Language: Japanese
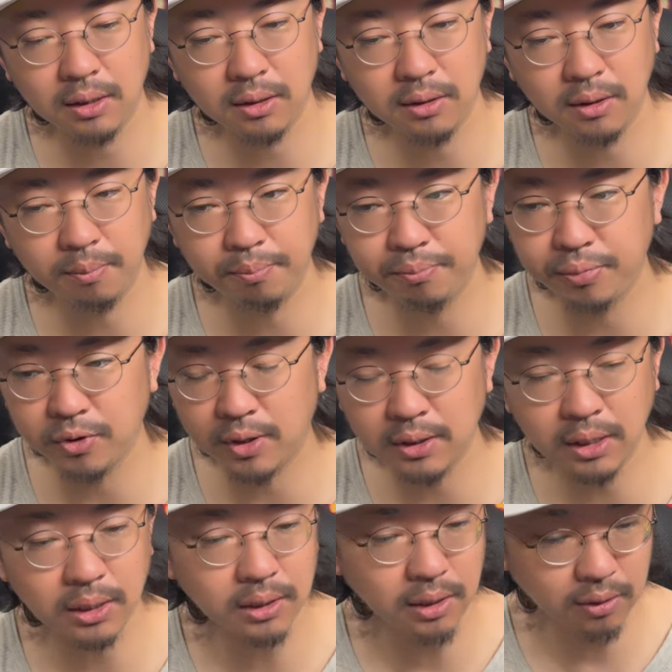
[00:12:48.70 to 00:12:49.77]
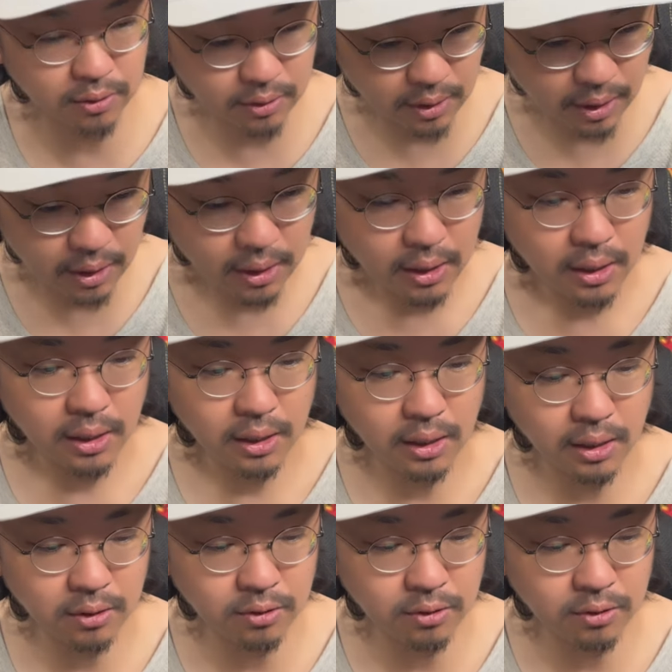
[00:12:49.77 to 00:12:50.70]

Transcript: ゼップ羽田ですかえ